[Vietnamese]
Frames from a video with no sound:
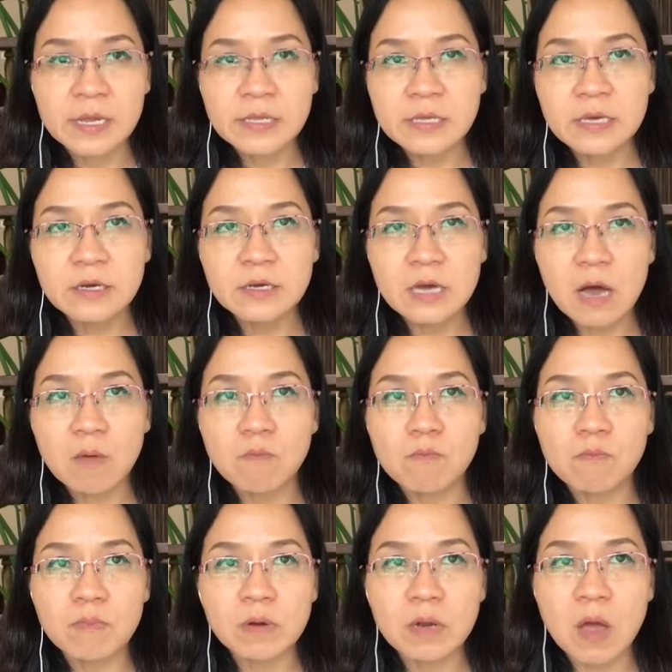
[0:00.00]
chứ
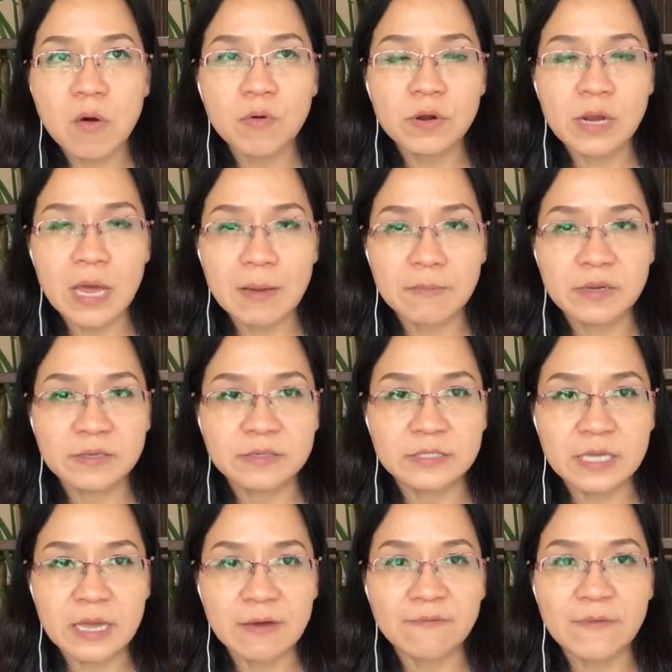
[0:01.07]
không thôi là mình
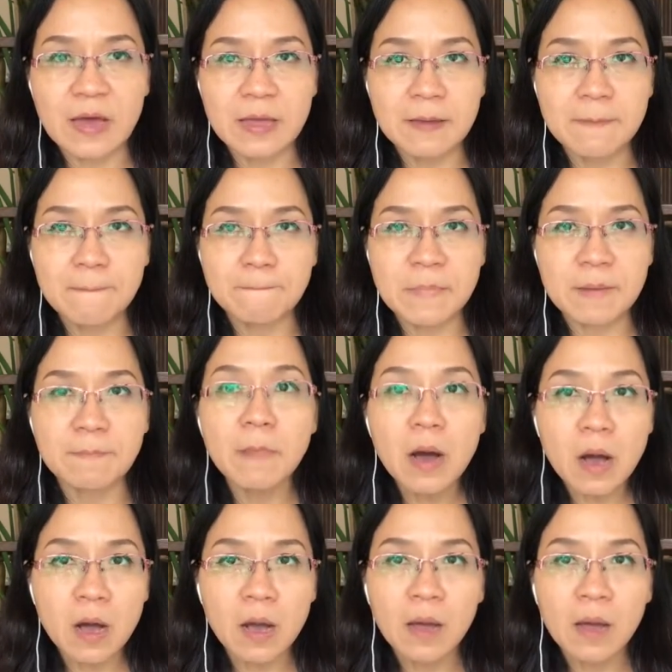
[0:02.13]
sẽ phải bị mất